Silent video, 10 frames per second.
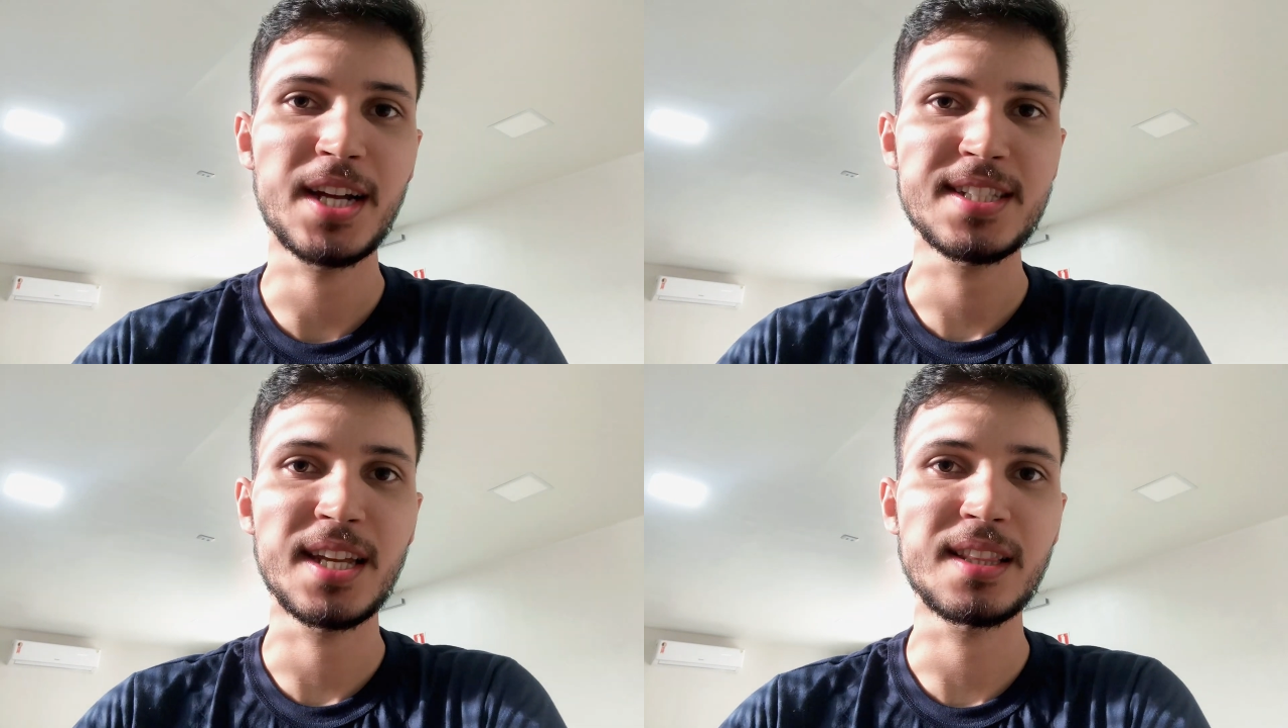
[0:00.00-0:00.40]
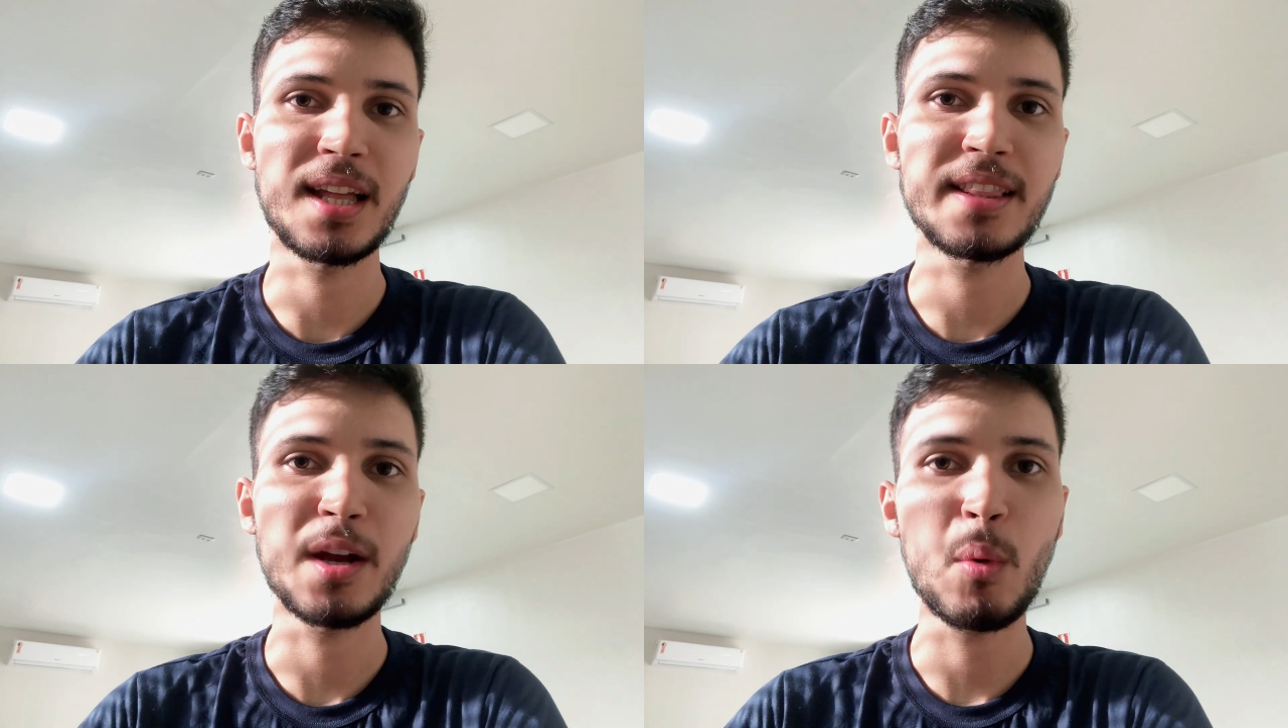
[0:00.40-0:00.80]

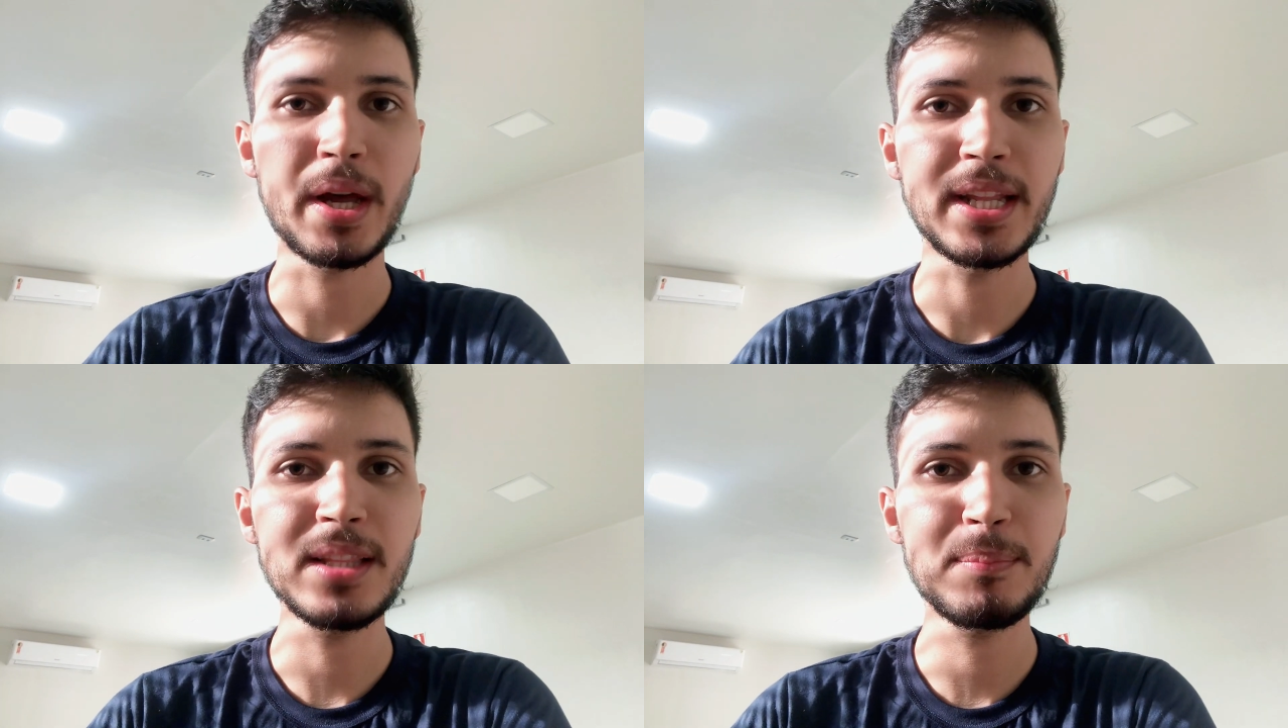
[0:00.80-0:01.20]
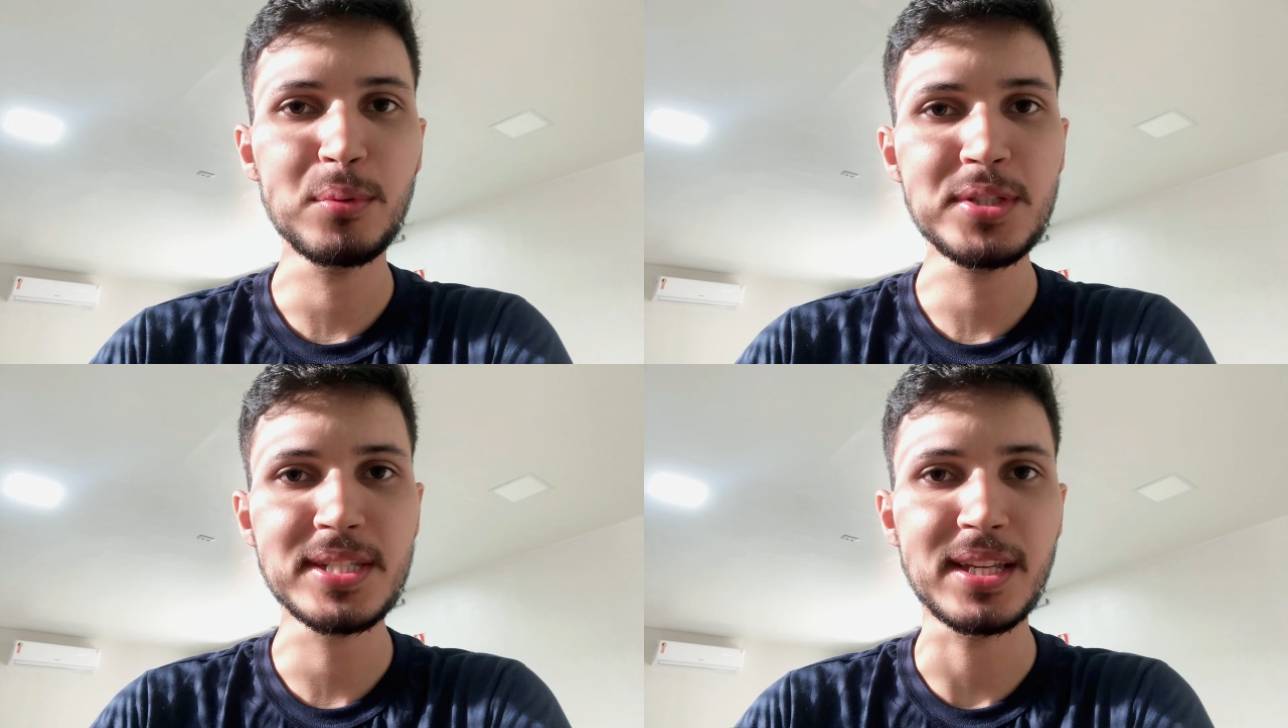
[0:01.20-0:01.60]
acertar até
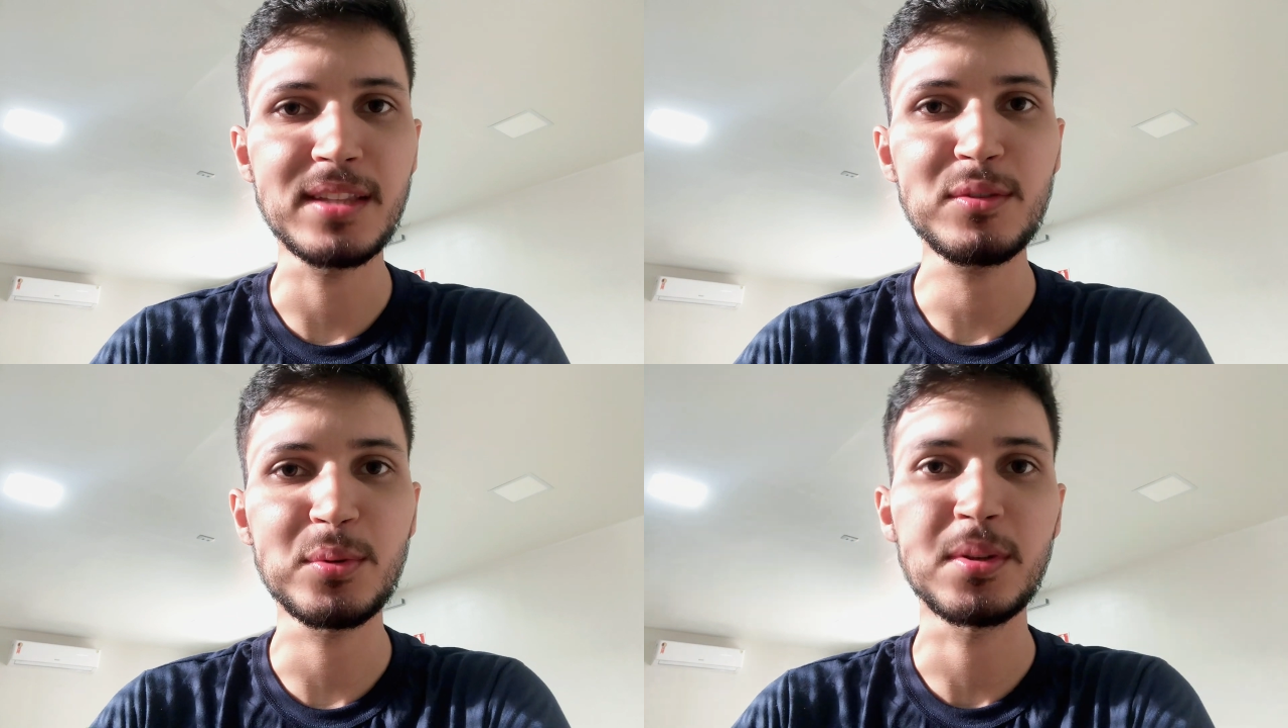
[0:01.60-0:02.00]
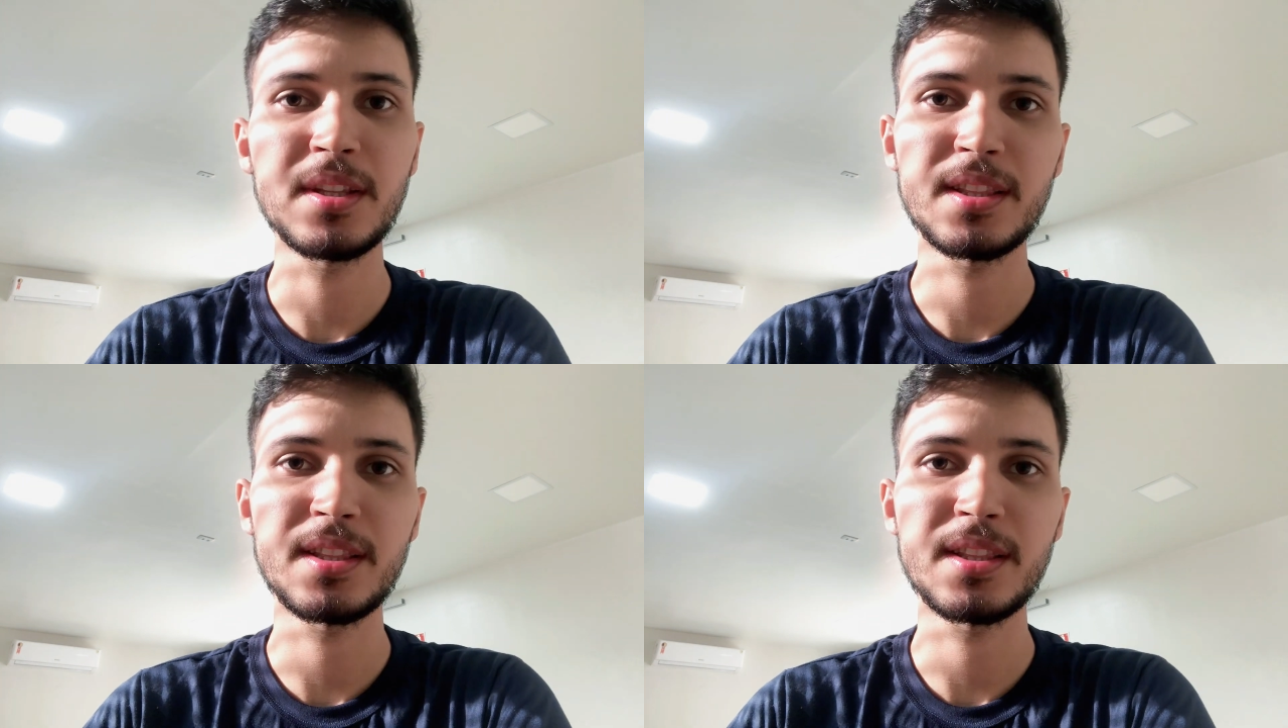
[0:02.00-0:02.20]
40%